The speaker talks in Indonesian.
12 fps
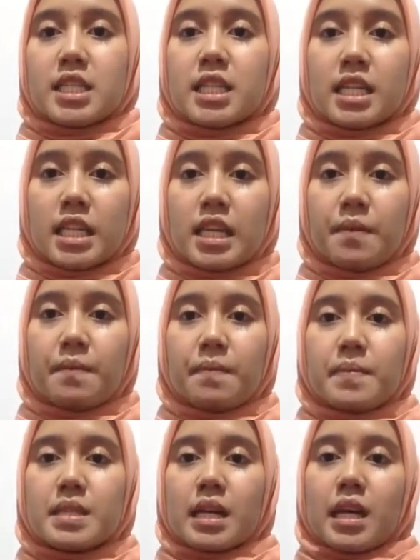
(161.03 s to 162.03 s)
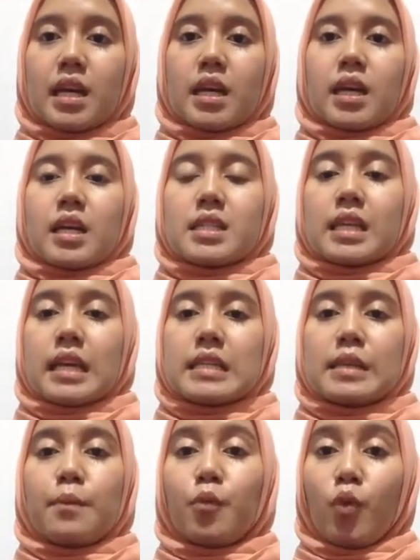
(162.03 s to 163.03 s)
Jadi bisa saya
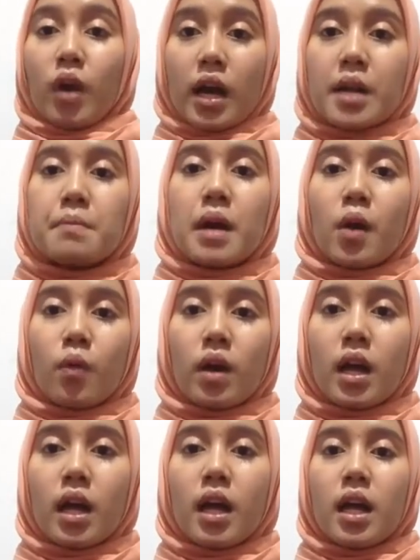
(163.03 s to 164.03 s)
simpulkan bahwa